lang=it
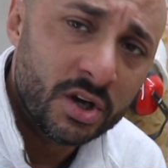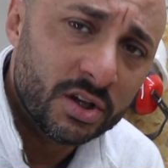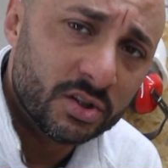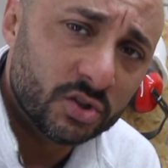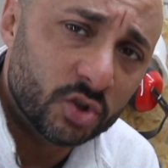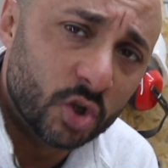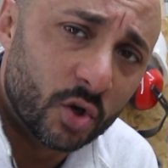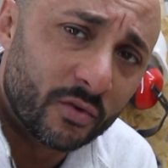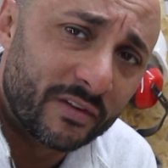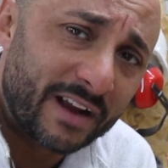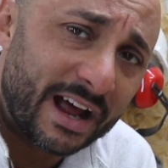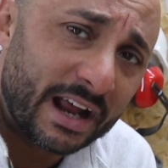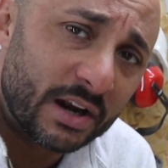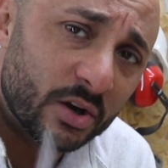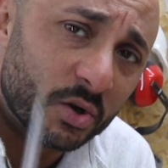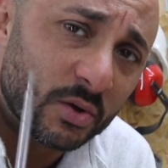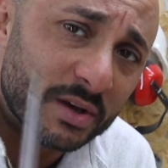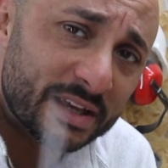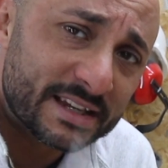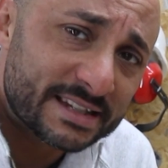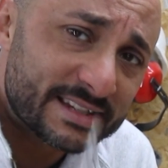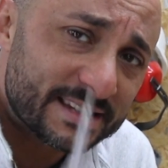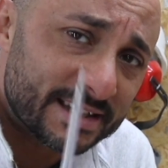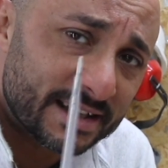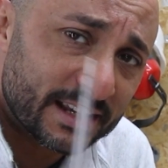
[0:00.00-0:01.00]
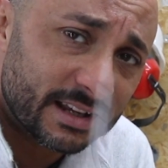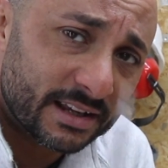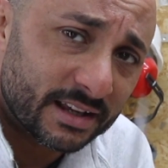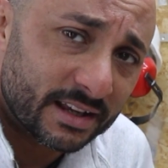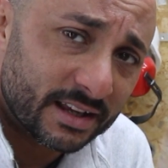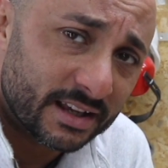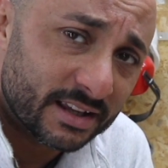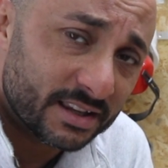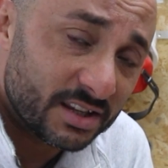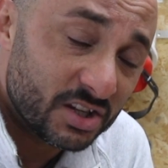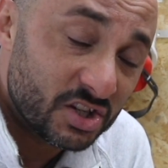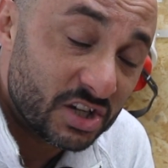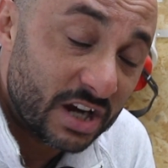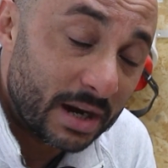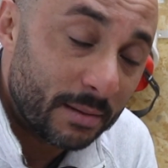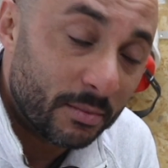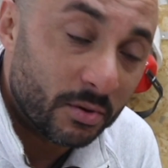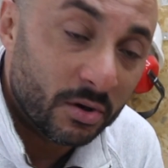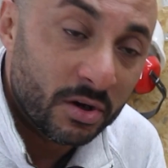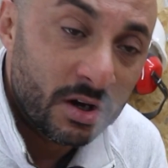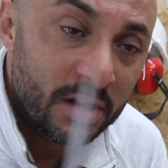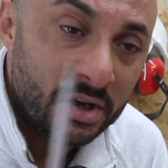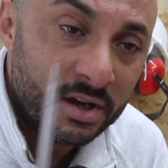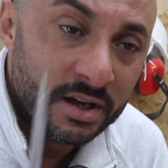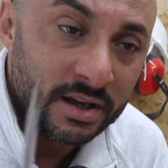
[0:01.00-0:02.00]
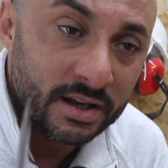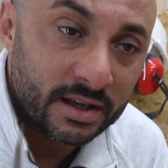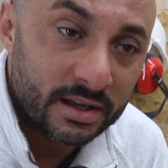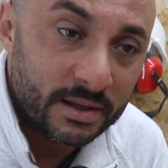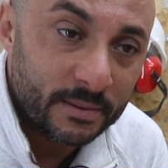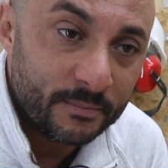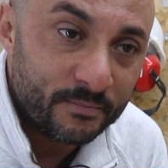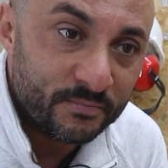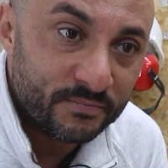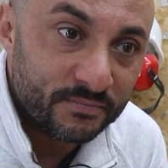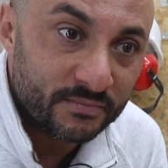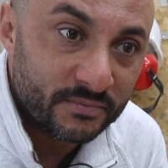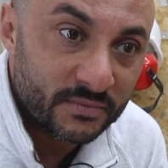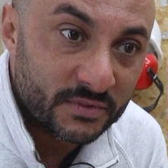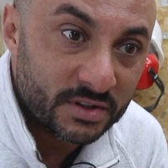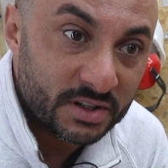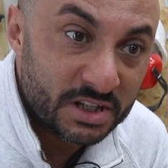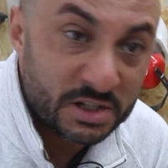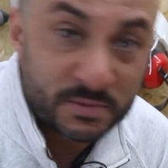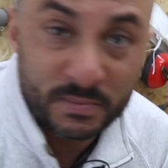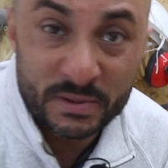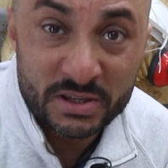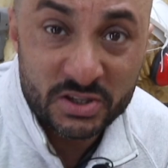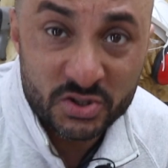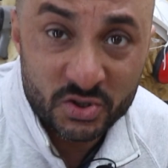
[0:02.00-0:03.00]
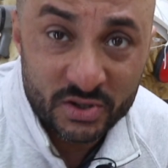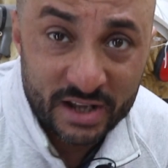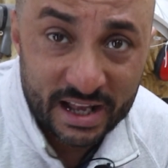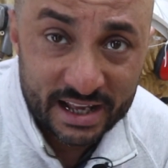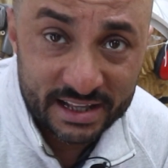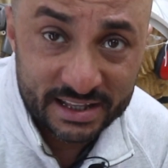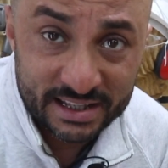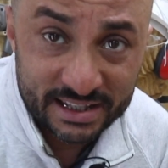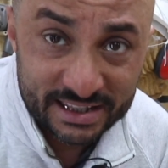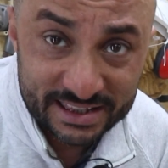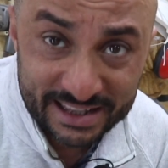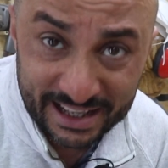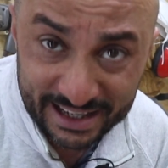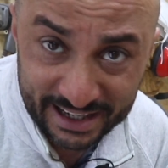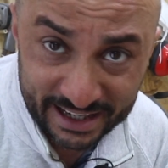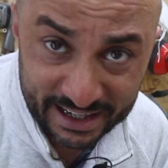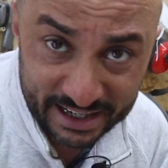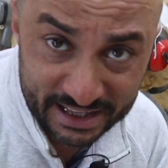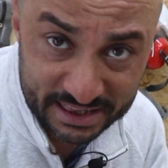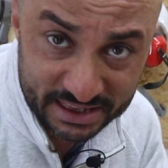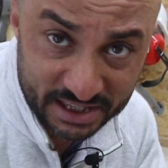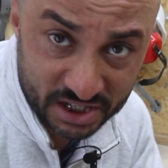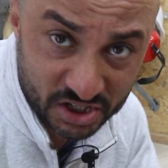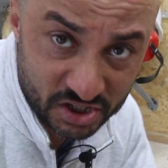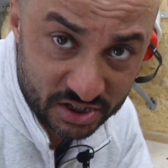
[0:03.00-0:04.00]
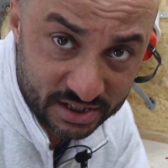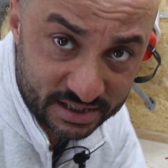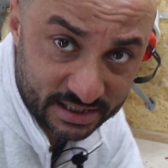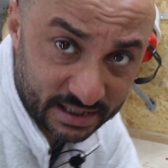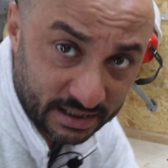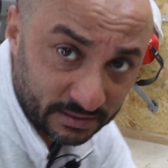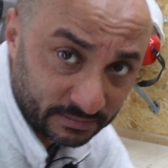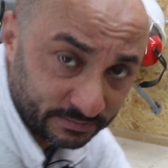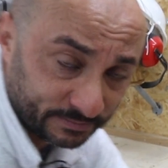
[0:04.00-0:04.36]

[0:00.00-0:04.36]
dovranno essere eh, diciamo, ehm, ispezionati dall'elettricista.